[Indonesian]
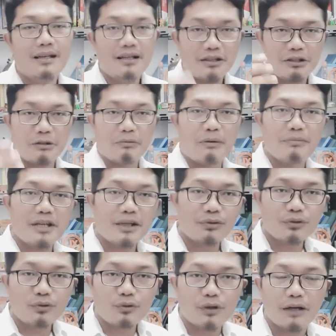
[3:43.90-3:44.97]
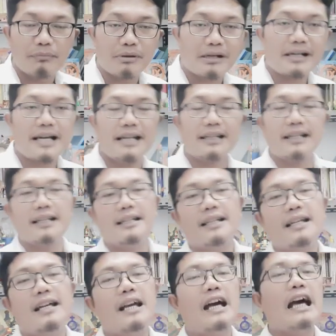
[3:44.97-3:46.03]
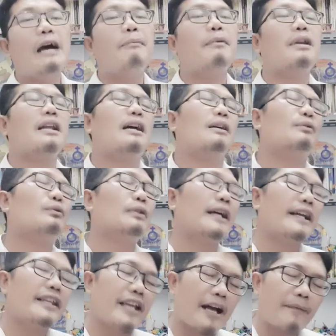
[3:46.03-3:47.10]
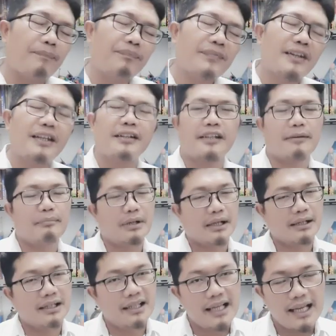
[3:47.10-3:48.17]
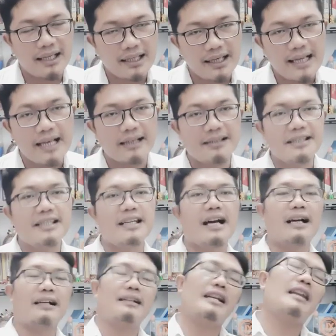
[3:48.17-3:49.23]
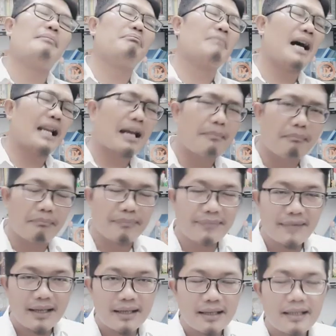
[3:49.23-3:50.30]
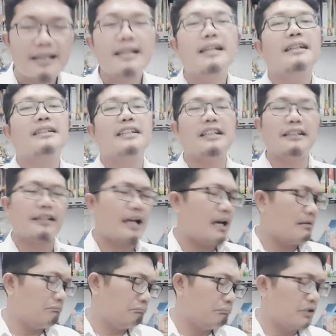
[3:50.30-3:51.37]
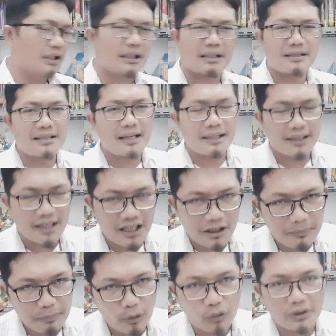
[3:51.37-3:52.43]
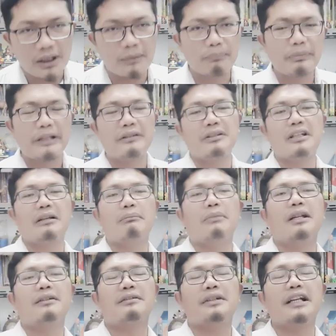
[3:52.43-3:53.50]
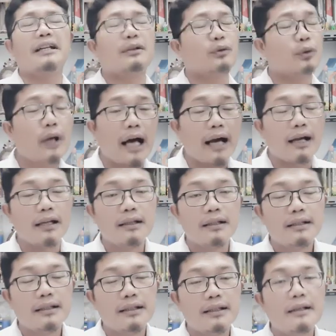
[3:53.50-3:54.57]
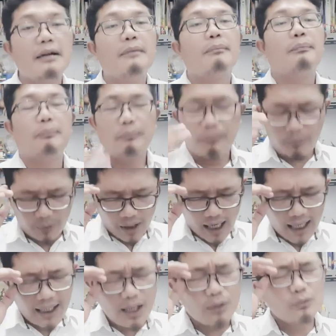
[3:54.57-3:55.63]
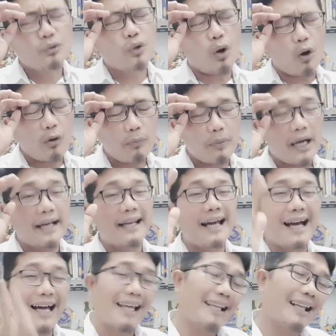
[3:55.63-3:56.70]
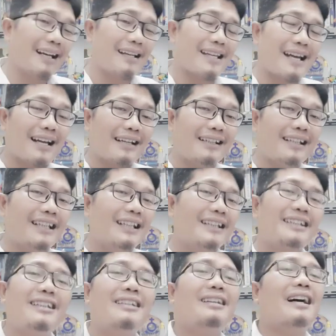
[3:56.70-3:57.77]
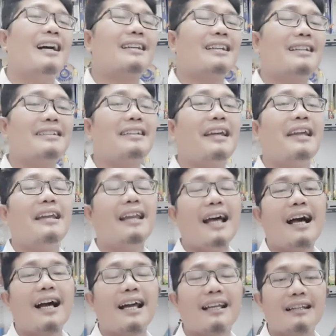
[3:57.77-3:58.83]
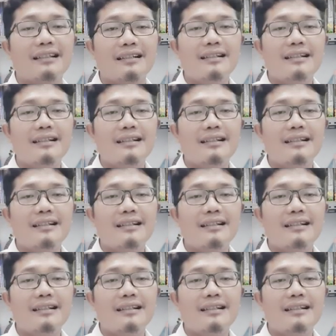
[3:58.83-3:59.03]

Sebab Yesus juga berkata, apalah gunanya kita berlelah-lelah siang dan malam. Kita bekerja keras ponteng panting banting tulang. Kalau toh pada akhirnya kita akan kehilangan